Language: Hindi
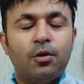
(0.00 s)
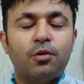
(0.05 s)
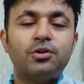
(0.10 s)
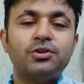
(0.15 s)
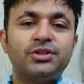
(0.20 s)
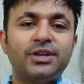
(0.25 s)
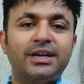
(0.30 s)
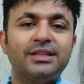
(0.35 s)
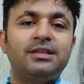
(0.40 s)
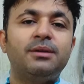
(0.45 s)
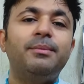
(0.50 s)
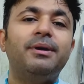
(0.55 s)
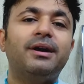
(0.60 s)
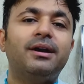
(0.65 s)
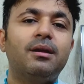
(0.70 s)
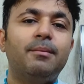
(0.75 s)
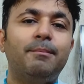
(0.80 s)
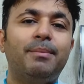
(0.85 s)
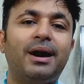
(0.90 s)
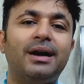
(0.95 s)
और साथ ही में
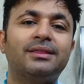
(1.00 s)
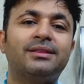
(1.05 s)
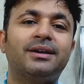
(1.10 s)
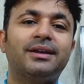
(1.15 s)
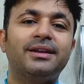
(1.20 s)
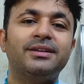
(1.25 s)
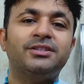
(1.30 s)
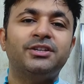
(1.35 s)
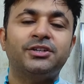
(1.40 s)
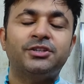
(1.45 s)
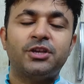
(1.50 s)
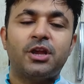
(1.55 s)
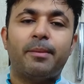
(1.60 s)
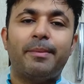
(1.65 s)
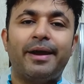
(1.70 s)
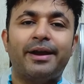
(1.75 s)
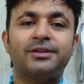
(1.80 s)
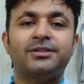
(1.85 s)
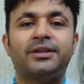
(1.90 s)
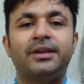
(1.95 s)
अगर हम बात करें सिक्स
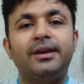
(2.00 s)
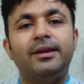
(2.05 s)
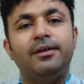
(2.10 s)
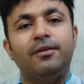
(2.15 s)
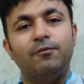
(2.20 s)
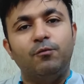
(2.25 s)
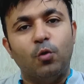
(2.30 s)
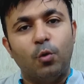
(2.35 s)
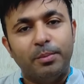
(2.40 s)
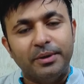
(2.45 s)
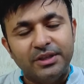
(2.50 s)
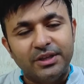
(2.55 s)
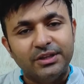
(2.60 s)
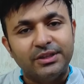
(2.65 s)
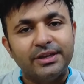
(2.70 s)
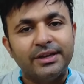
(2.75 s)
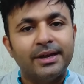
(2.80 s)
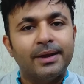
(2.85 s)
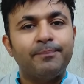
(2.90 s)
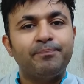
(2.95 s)
बैग्स की वो भी
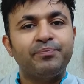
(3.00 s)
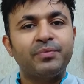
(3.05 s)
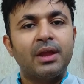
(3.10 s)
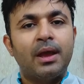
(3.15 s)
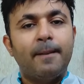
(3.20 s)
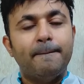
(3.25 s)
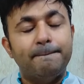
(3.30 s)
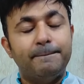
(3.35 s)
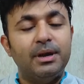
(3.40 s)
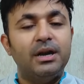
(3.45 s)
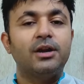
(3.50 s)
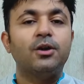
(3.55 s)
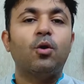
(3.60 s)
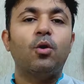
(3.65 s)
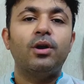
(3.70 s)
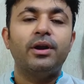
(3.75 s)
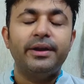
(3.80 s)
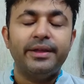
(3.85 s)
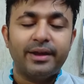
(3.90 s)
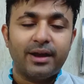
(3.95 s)
देते हैं बिल्ड
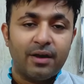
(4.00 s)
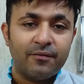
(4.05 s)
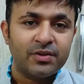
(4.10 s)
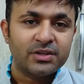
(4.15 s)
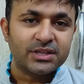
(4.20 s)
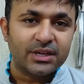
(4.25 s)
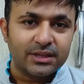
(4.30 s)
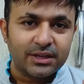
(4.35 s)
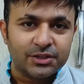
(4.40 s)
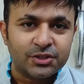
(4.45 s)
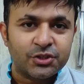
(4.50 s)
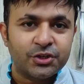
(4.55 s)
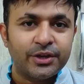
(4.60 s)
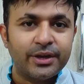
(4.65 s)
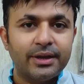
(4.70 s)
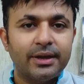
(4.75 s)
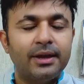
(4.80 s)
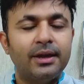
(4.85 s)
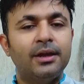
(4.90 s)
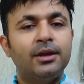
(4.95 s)
क्वालिटी काफ़ी ज़्यादा अच्छी
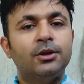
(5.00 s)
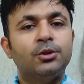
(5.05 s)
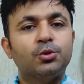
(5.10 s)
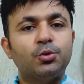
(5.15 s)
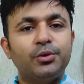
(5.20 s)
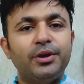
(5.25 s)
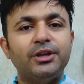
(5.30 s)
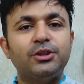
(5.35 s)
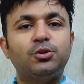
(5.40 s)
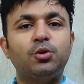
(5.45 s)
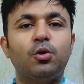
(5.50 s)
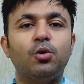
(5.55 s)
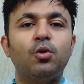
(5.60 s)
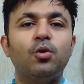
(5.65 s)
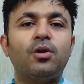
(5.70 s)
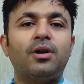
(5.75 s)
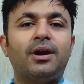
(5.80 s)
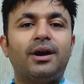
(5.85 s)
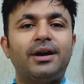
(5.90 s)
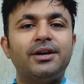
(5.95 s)
है तो ये
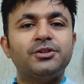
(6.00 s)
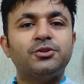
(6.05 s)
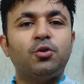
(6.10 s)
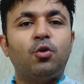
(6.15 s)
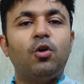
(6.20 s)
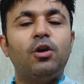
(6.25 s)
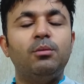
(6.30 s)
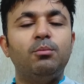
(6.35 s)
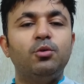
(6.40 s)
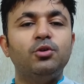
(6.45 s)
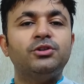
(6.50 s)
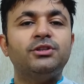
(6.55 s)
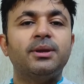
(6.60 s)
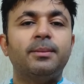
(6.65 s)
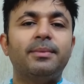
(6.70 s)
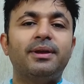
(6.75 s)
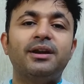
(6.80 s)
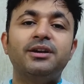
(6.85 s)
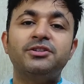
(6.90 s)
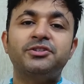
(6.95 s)
दोनों कार्स ऑलमोस्ट
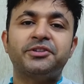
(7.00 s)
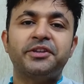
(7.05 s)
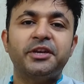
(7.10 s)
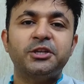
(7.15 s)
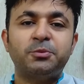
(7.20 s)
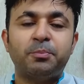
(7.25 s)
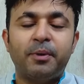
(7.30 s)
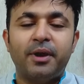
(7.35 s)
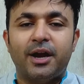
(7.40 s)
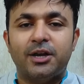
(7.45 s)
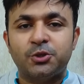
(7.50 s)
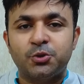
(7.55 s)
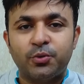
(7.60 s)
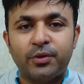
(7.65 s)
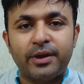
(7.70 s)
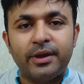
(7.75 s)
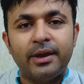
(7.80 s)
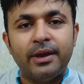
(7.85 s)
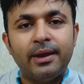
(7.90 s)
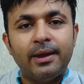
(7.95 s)
सिमिलर स्टेज पे आ
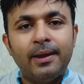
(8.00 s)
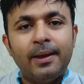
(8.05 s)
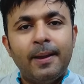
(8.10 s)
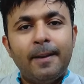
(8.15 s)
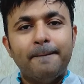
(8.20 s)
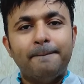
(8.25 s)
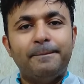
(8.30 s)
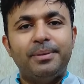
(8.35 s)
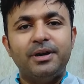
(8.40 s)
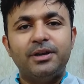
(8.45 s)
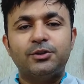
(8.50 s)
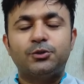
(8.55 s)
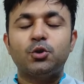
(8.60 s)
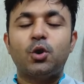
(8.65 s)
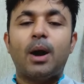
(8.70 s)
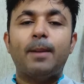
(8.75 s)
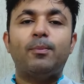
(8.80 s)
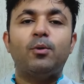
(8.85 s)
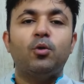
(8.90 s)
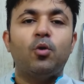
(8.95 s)
चुकी है पर
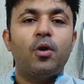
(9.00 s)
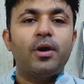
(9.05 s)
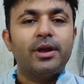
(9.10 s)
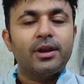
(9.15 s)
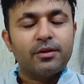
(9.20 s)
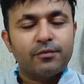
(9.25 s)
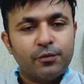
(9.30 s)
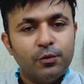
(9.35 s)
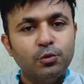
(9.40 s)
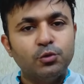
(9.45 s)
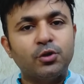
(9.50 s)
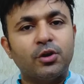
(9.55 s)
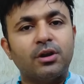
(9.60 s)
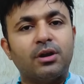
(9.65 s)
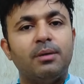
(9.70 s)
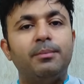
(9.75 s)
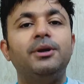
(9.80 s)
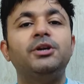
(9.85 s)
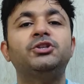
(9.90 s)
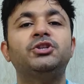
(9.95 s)
जो आप लोगों के रिव्यूज और
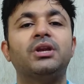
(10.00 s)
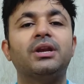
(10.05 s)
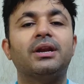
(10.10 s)
कमेंट